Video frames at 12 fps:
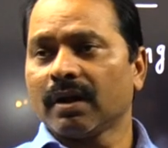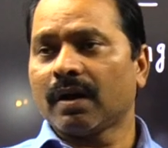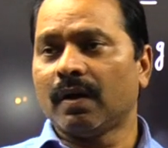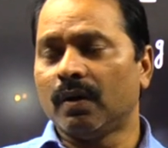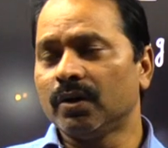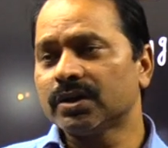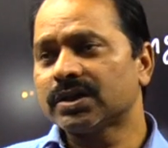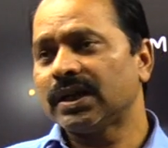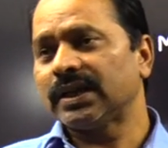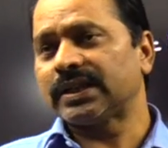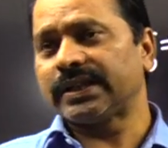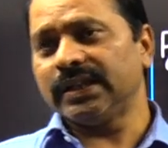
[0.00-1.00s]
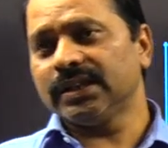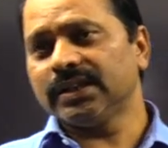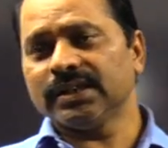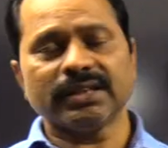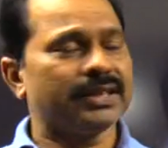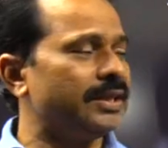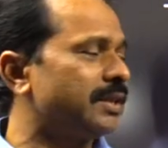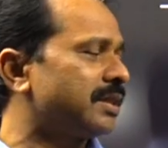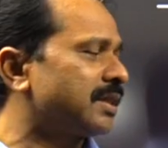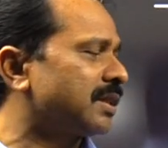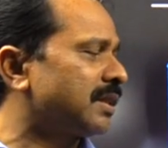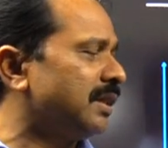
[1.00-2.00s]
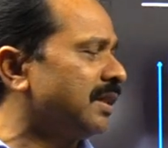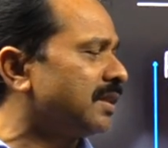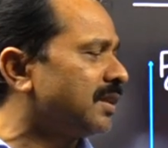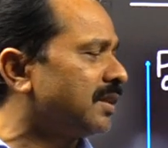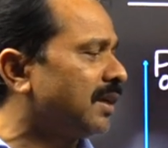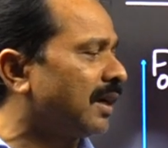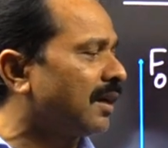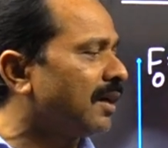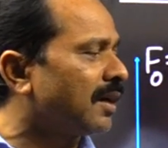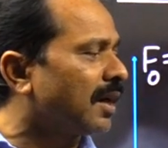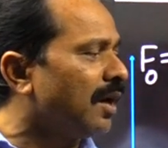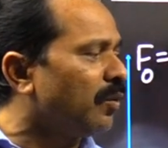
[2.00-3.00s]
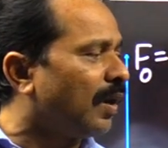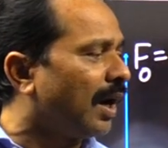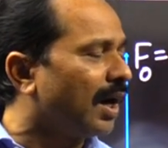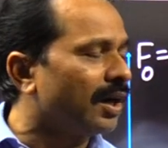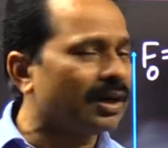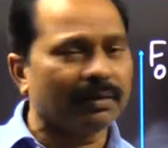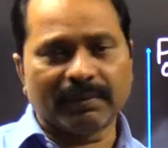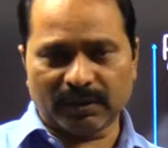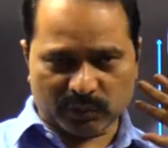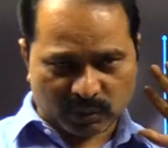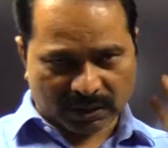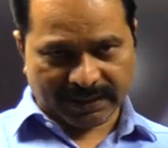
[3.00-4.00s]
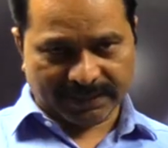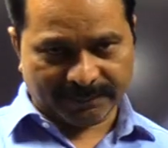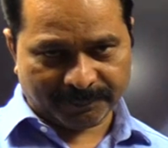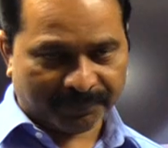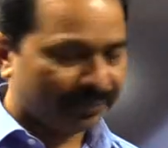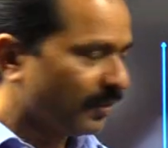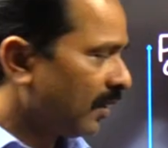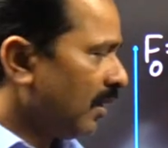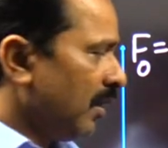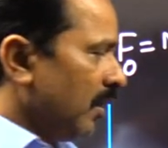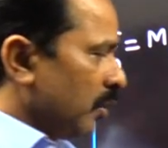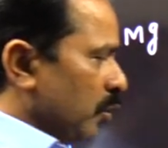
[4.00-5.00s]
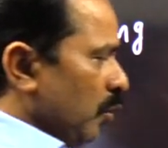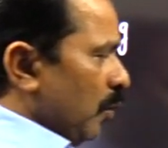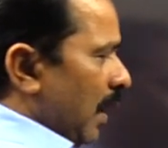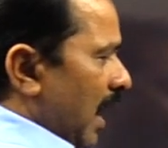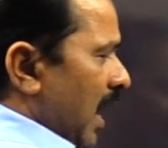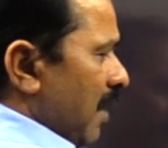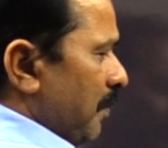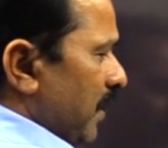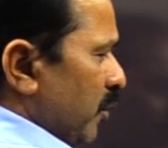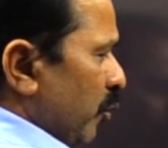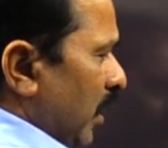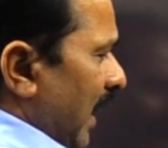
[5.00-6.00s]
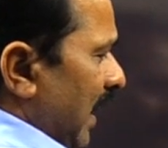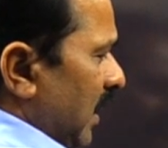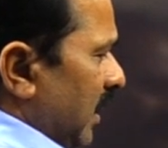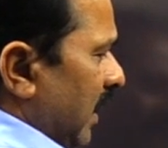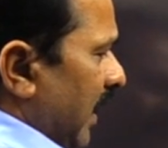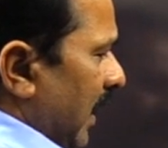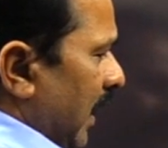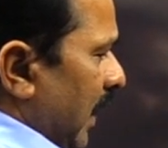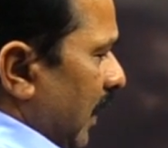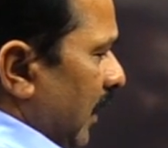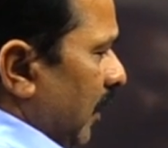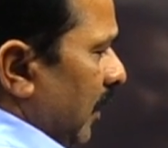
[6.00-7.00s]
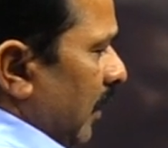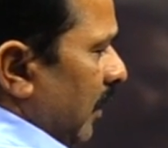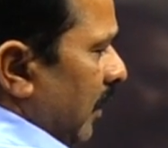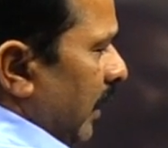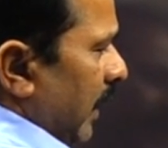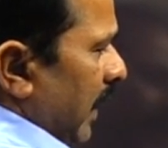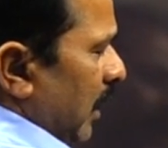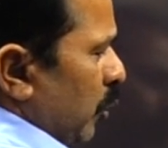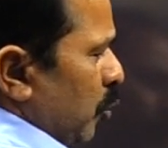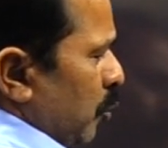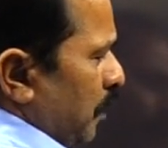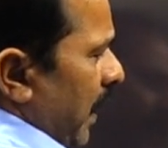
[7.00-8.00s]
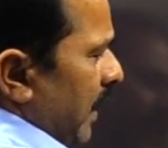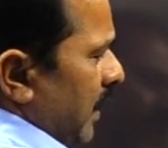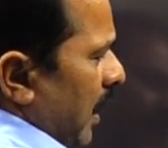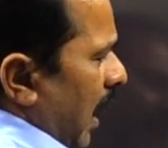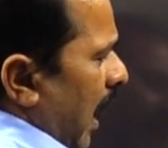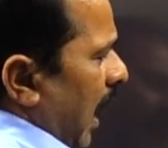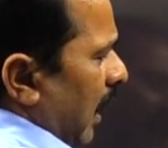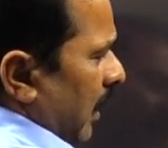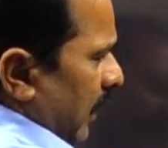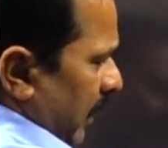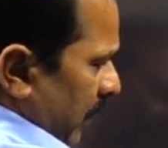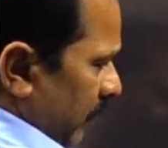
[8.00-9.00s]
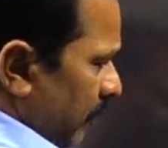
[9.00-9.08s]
कौन सा चीज़ इस इस जगह का वहाँ डबल हुआ है तो वहाँ पे जो लेंथ है ये टू पाई आर है